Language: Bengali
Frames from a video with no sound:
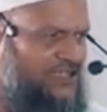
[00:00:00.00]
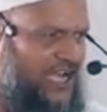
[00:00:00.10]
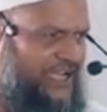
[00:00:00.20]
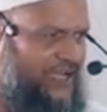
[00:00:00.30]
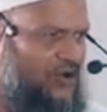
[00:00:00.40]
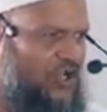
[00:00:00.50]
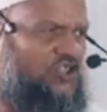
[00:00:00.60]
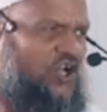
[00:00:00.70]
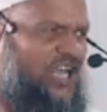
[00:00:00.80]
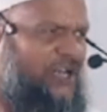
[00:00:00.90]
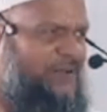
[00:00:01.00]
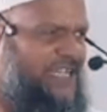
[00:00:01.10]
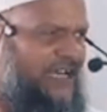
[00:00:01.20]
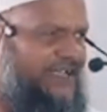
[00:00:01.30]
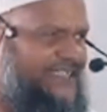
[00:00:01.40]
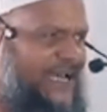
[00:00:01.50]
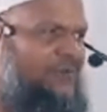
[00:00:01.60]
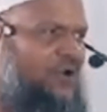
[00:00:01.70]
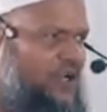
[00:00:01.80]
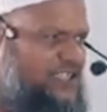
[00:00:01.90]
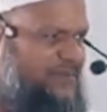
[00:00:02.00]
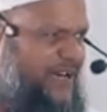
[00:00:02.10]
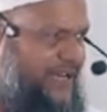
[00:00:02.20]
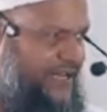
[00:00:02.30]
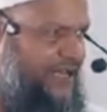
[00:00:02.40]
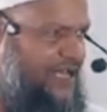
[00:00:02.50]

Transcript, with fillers: তাকে গোসলের বিধান কেমন হতে পারে